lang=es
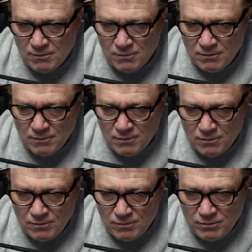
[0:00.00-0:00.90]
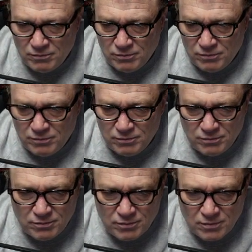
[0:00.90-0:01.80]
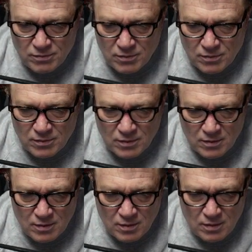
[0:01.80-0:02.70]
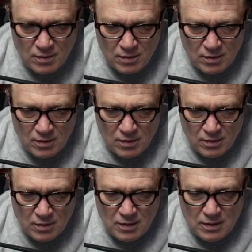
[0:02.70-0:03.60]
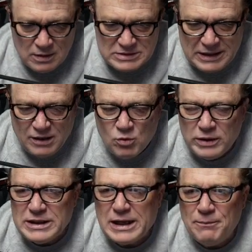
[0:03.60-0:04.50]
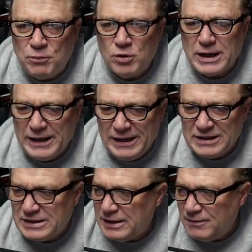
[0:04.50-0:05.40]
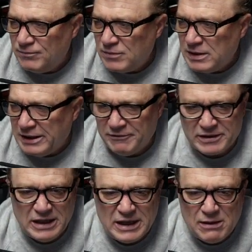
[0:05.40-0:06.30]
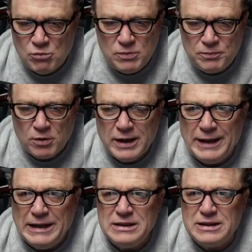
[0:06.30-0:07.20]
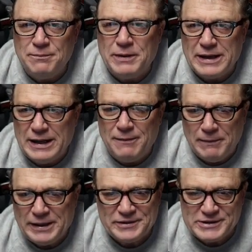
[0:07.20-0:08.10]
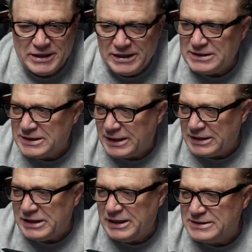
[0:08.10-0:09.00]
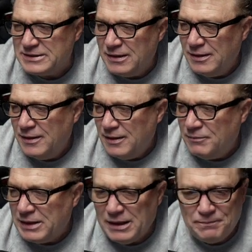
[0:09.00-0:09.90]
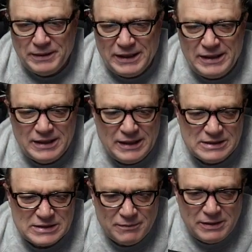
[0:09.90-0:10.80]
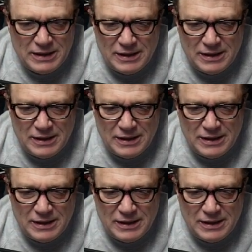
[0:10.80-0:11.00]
Miguel. Allí vamos a estar de parte de nuestra alcalde. ¿Se dan cuenta que poca gente? La verdad que muy poca gente para la marcha esa que tienes Miguel Pereira en San Miguel.